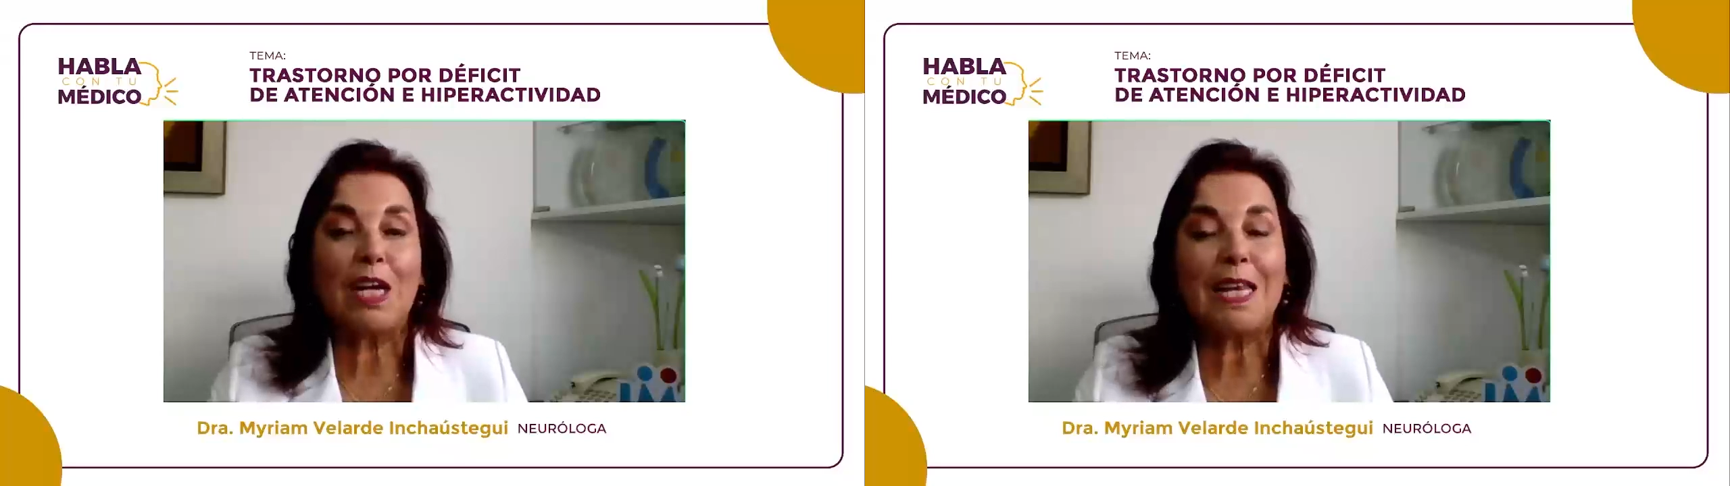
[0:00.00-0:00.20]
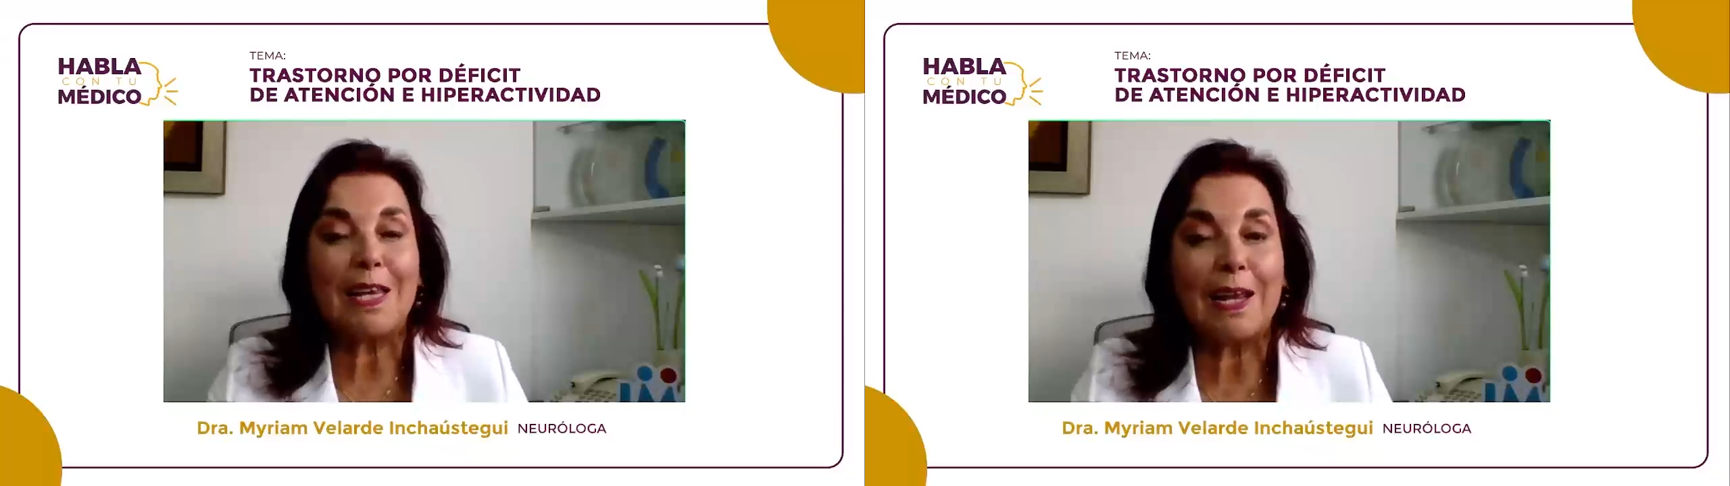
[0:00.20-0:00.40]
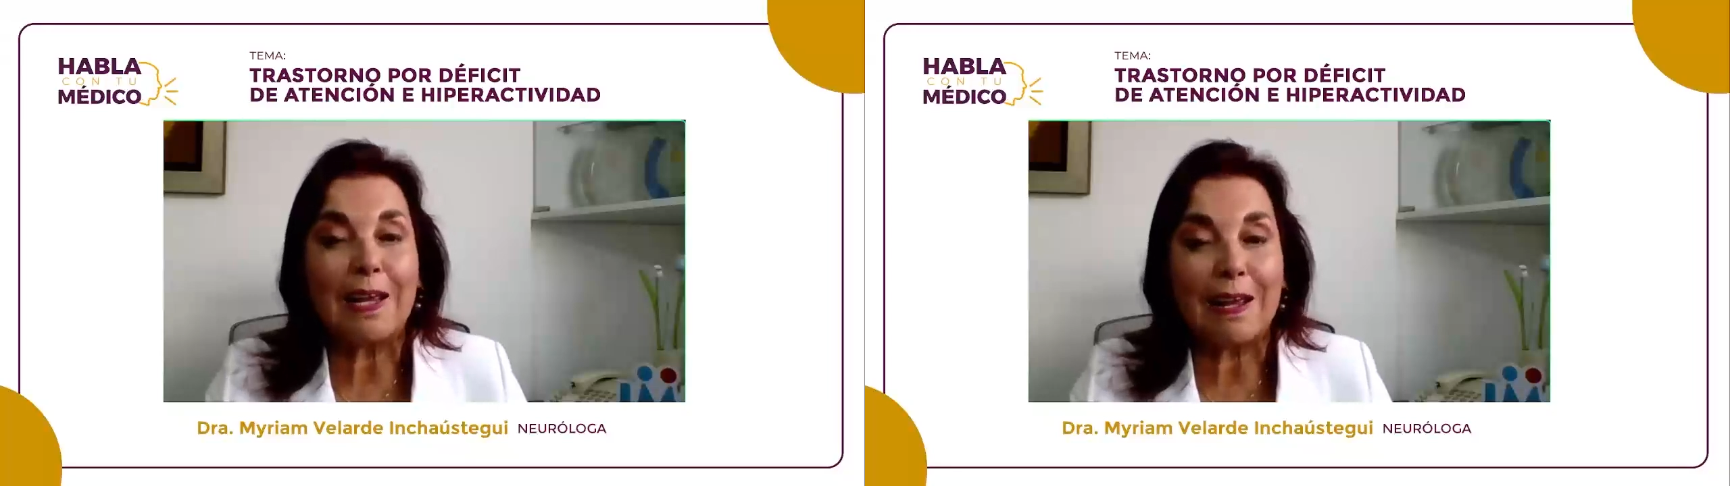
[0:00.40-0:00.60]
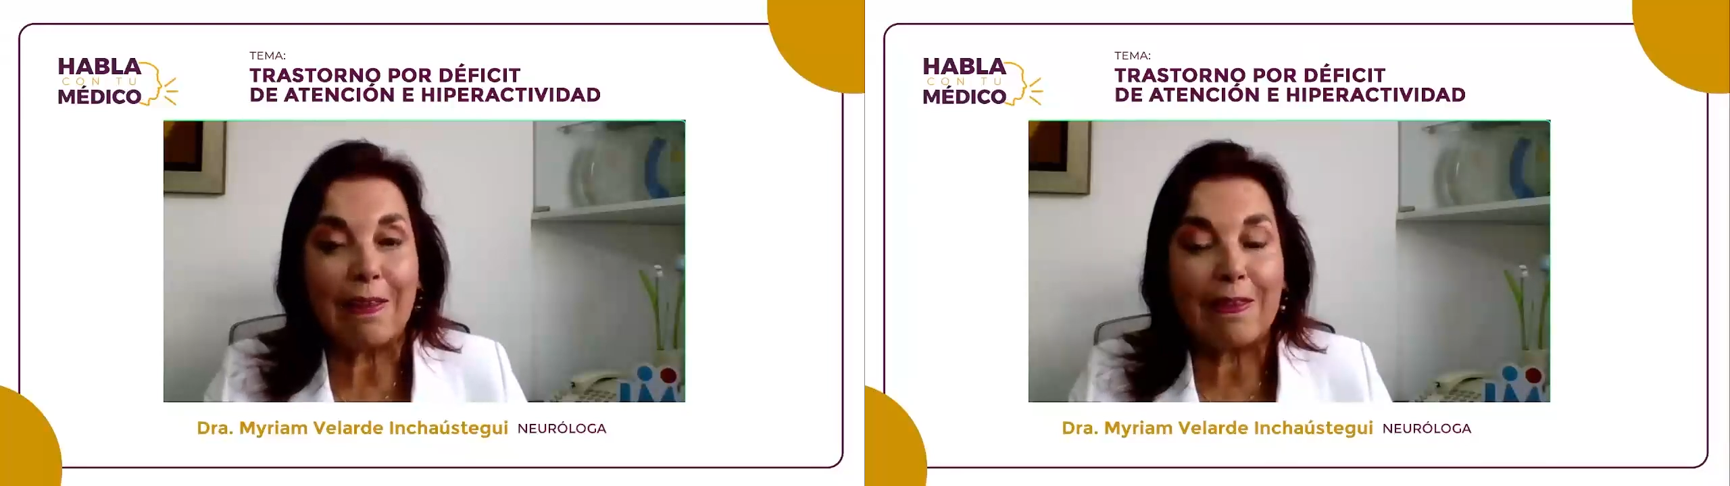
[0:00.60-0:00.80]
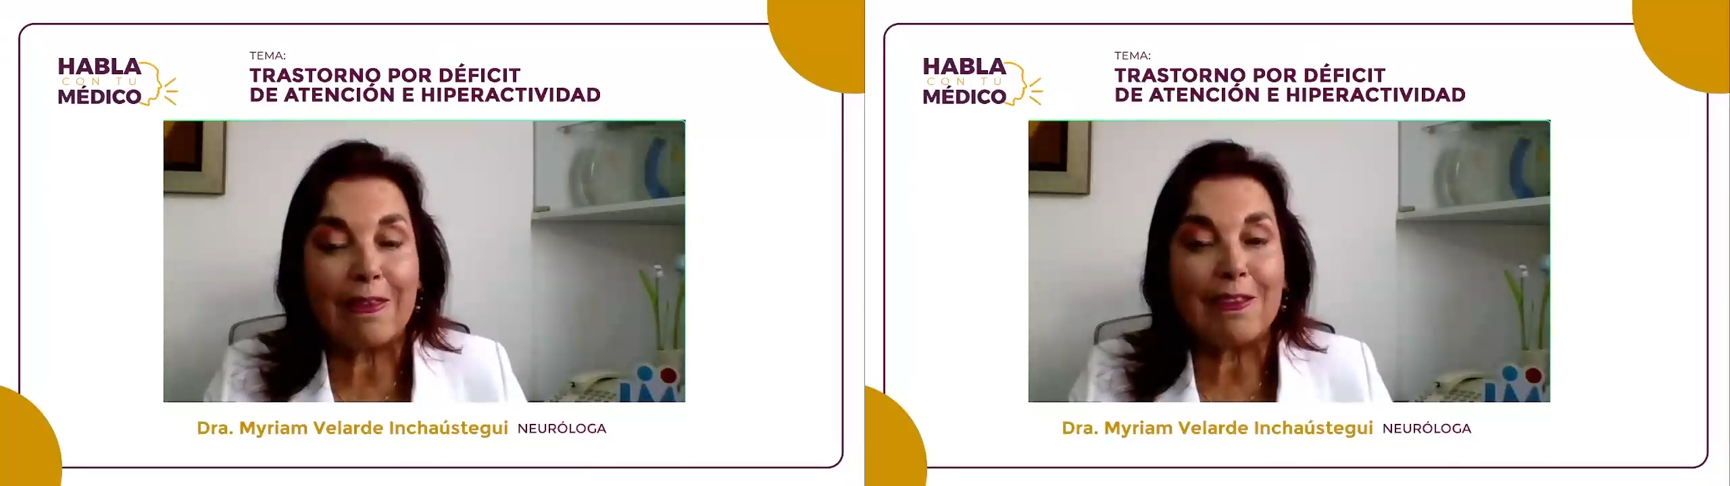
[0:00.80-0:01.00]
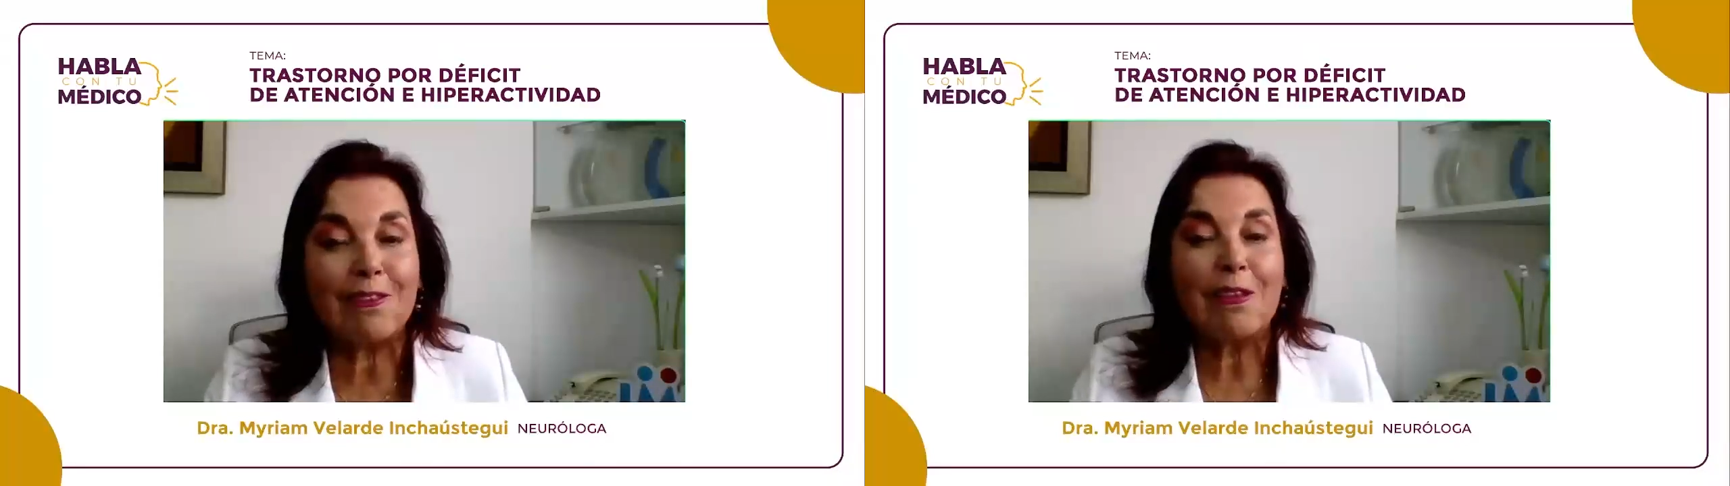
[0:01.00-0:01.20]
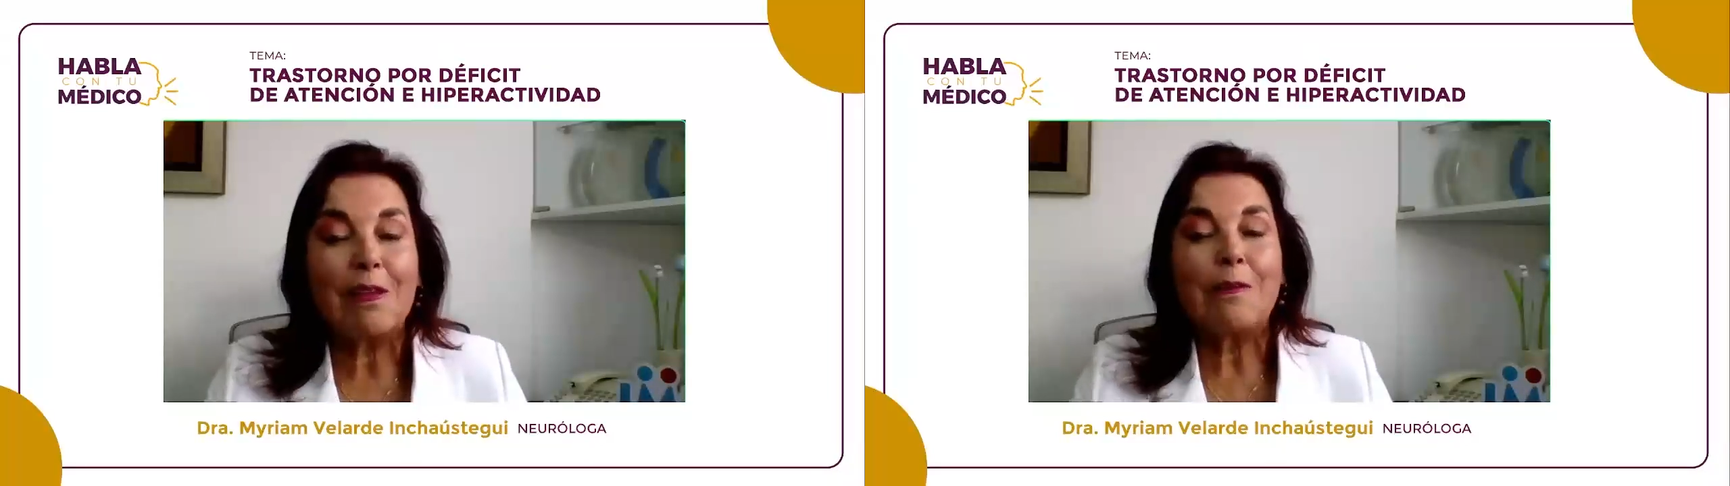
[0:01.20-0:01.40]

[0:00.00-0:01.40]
inteligentes,